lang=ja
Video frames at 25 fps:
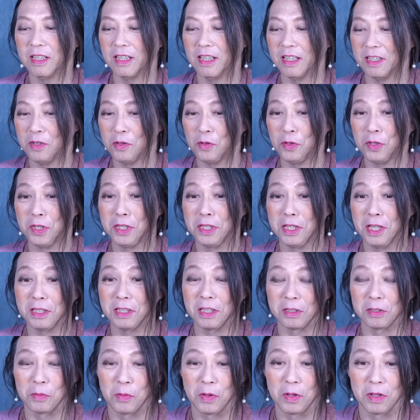何を言って
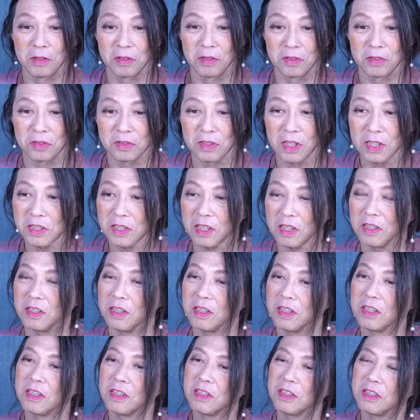んだと思われるけど、確かに。